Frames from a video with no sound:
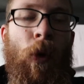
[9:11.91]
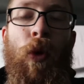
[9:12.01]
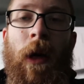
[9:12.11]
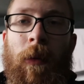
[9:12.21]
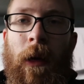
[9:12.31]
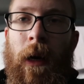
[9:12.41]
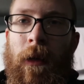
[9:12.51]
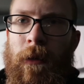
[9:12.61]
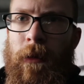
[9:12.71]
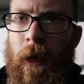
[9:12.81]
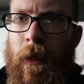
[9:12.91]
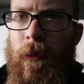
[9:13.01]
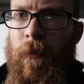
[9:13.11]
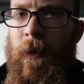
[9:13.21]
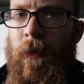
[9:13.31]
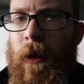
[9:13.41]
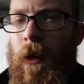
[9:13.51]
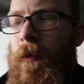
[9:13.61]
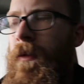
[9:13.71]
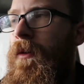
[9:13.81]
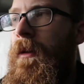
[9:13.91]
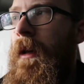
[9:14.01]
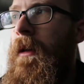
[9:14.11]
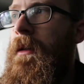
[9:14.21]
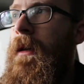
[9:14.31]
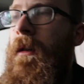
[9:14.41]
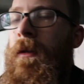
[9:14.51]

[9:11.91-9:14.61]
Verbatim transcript: Hutablage direkt mitverkauft zu den anderen Sachen,